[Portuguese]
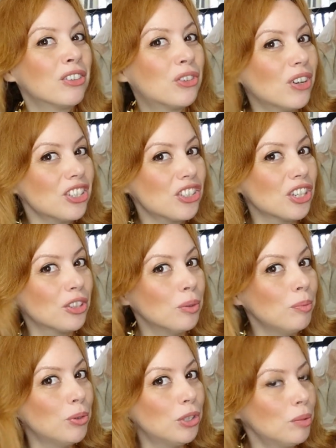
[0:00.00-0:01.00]
Tô achando
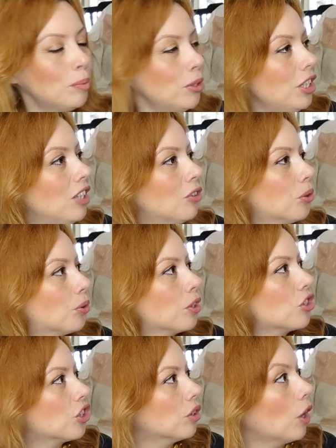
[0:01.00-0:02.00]
muito bonito, tô
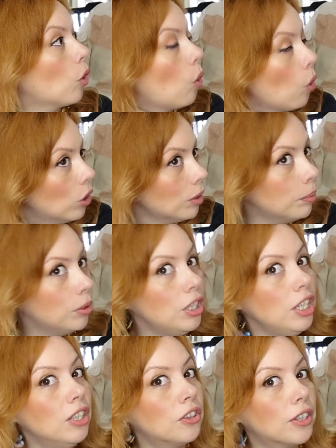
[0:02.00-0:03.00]
achando a cor
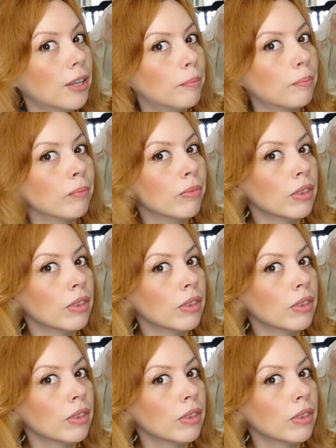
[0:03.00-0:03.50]
bonita